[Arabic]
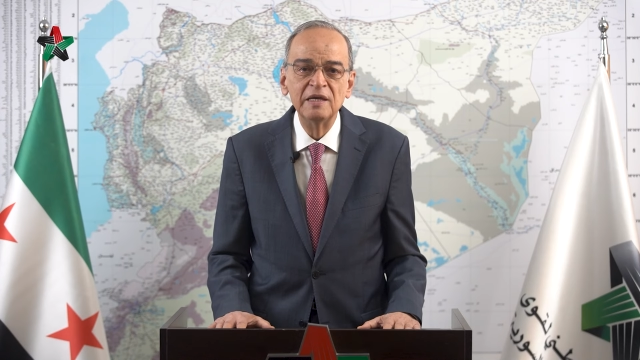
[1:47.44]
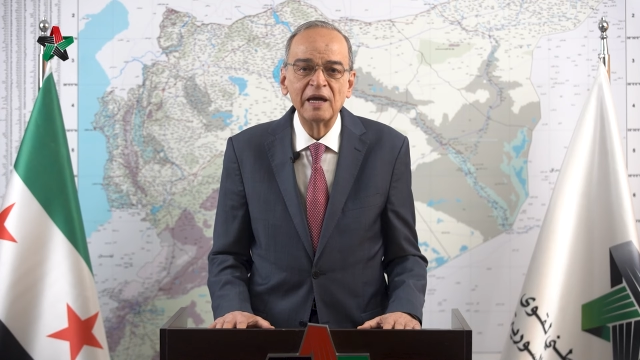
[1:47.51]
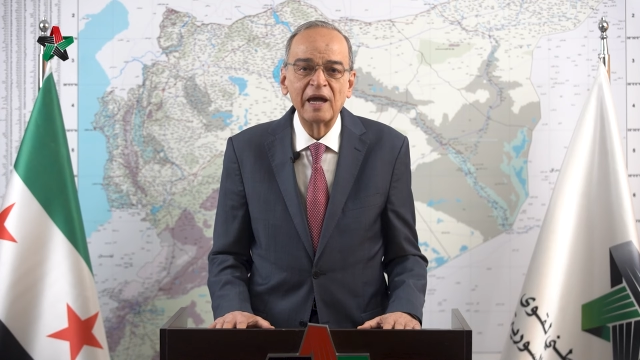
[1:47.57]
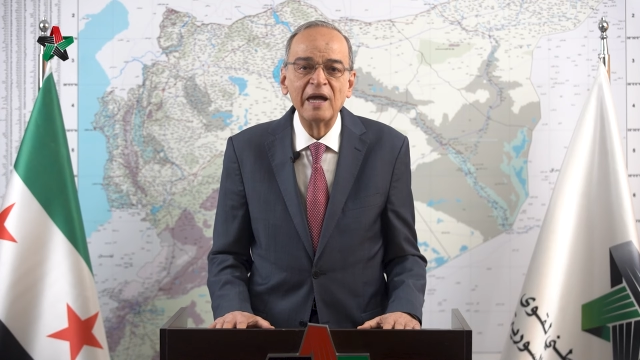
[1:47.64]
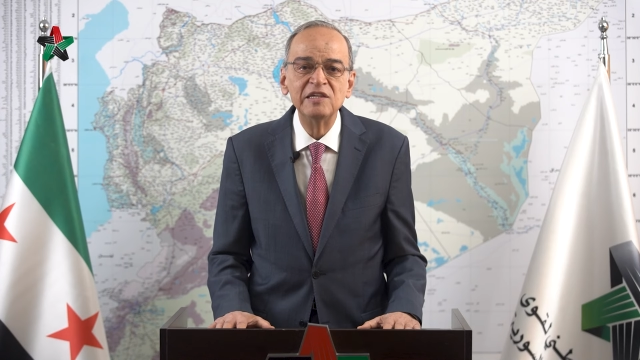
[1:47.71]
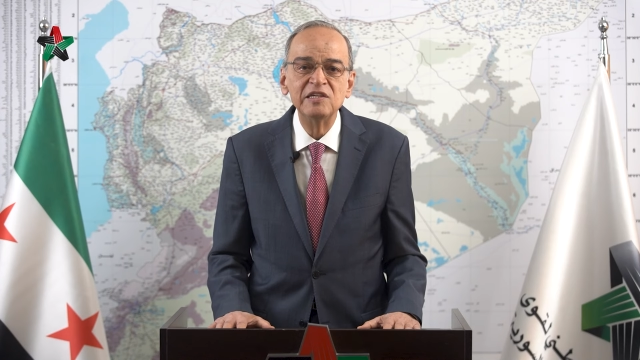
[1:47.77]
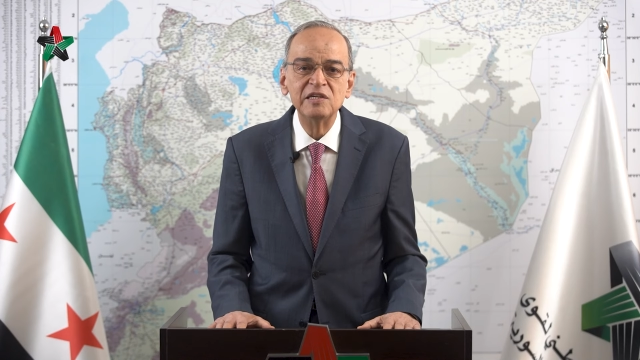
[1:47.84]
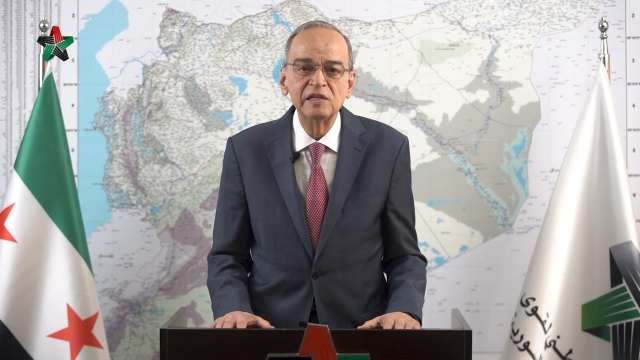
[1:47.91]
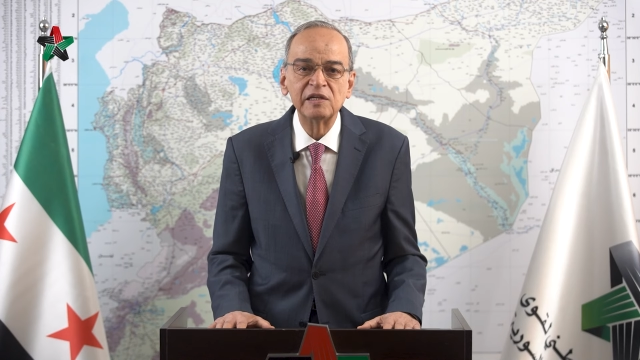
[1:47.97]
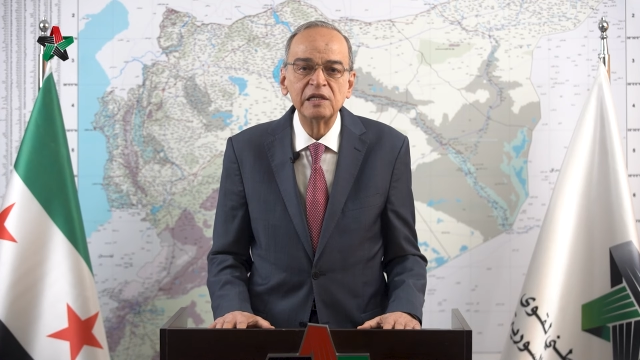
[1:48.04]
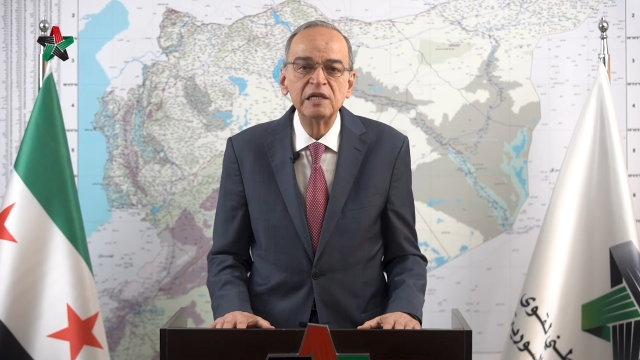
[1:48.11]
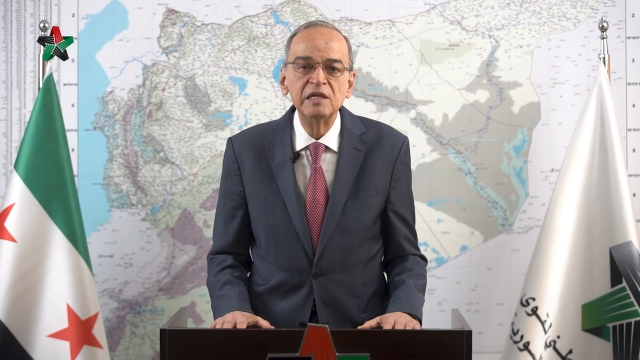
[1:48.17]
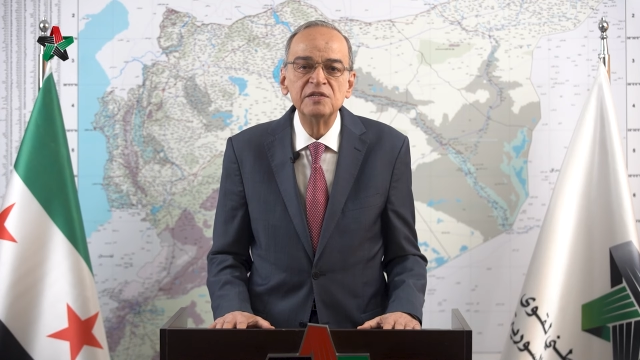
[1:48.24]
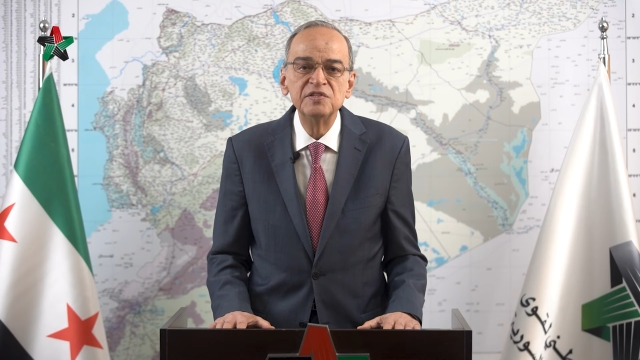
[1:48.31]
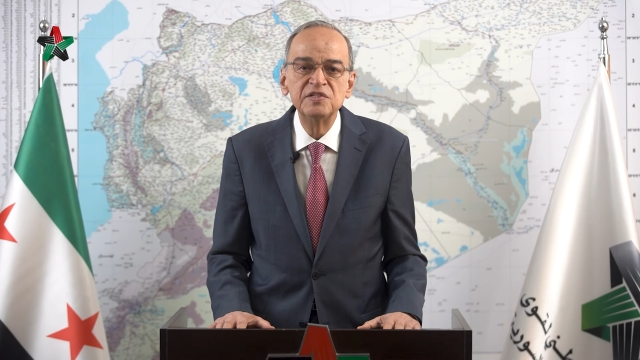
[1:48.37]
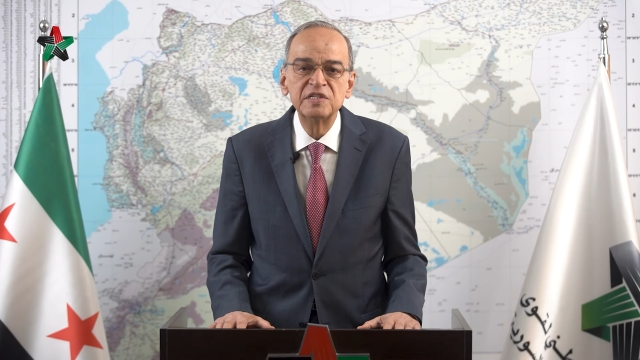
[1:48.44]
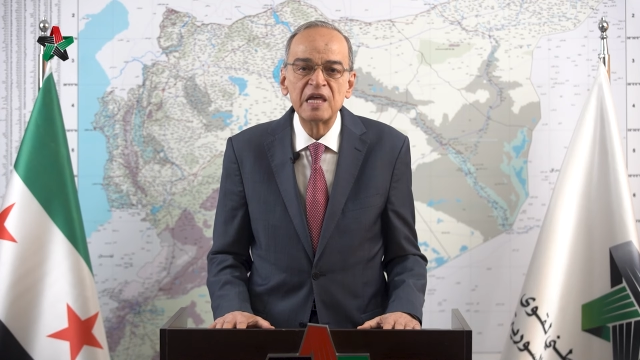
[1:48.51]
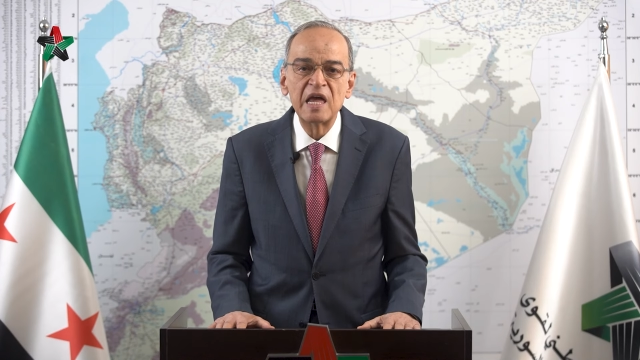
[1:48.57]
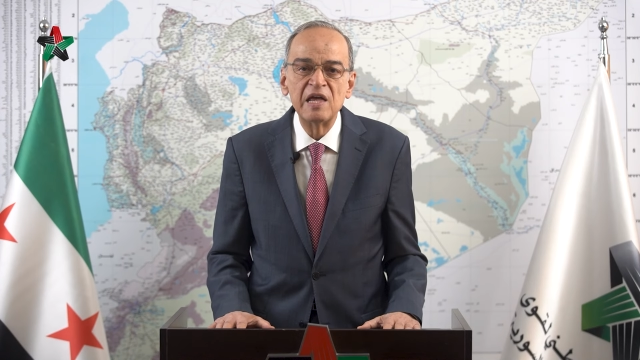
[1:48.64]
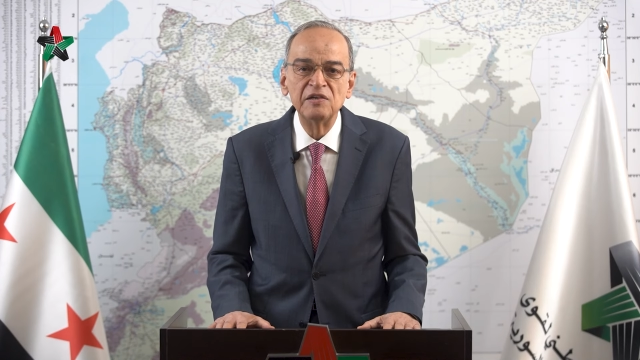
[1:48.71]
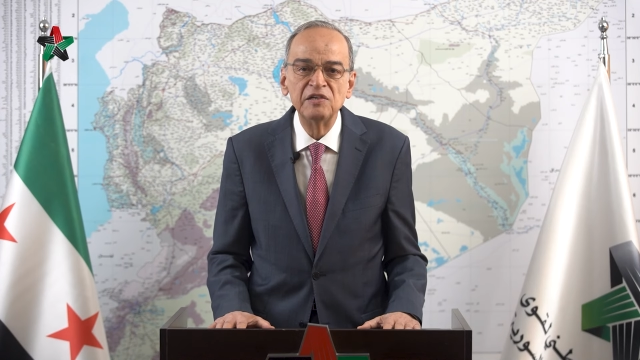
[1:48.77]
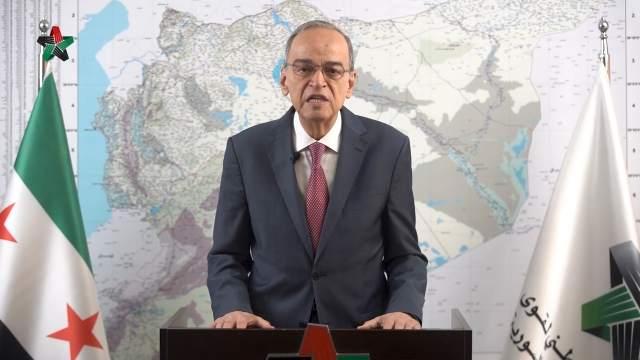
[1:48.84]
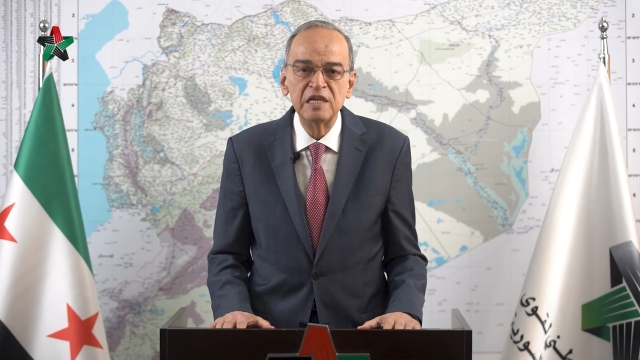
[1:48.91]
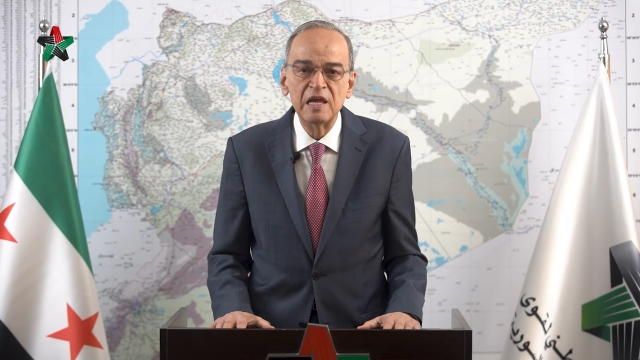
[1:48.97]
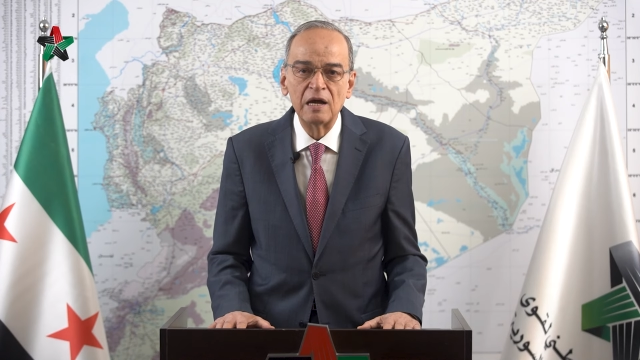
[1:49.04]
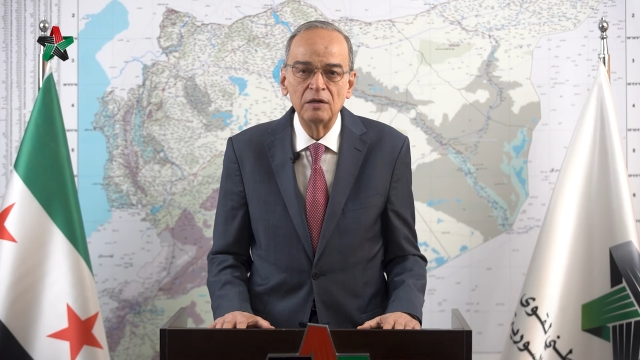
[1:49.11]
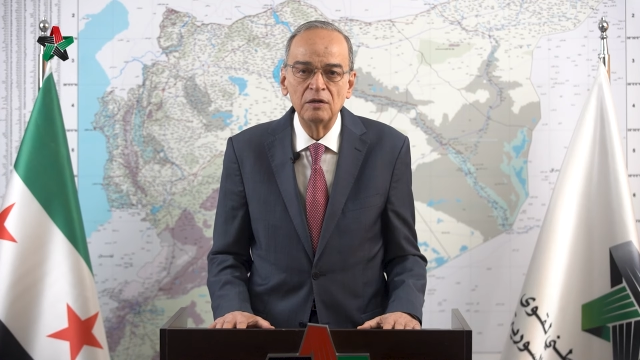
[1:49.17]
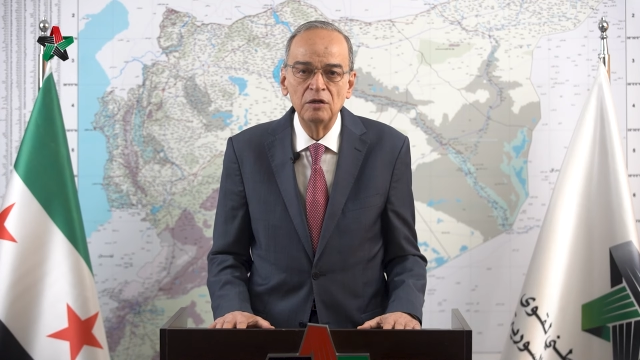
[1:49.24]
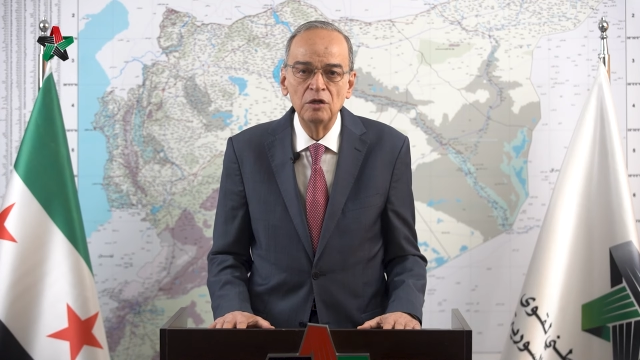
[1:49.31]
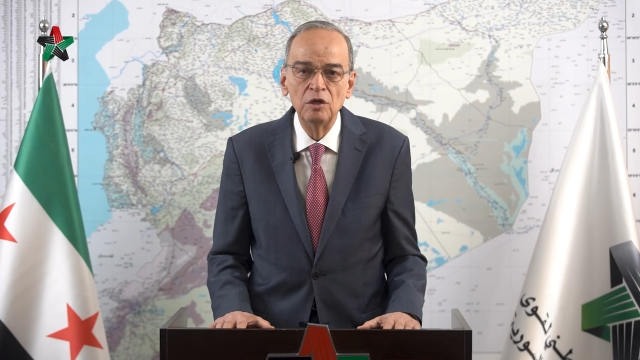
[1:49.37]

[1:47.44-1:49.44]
غير إنسانية